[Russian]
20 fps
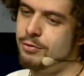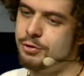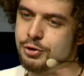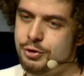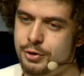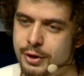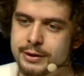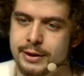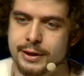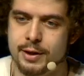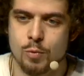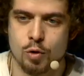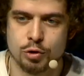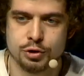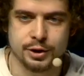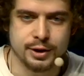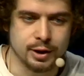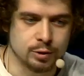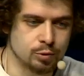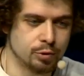очень, это
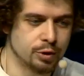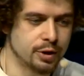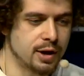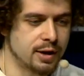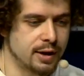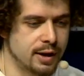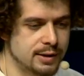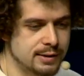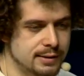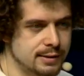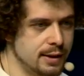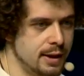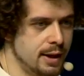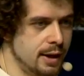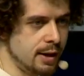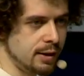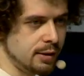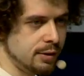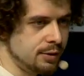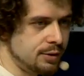эмоции, которые как раз
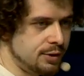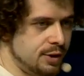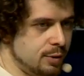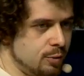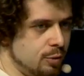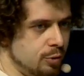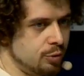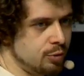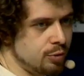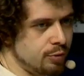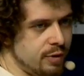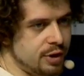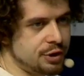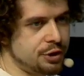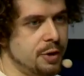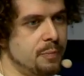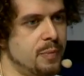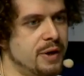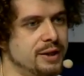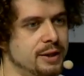делают
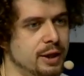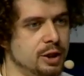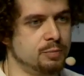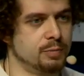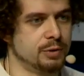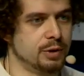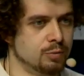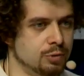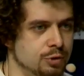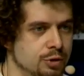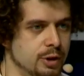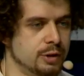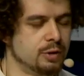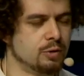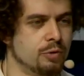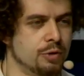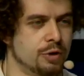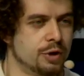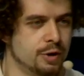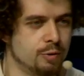ваш репортаж, потому что
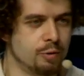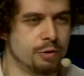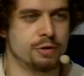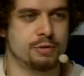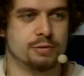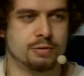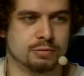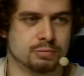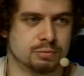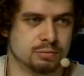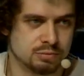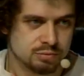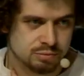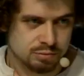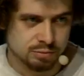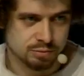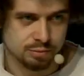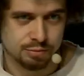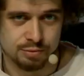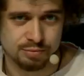одной игрой,
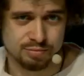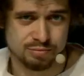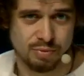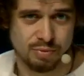ну,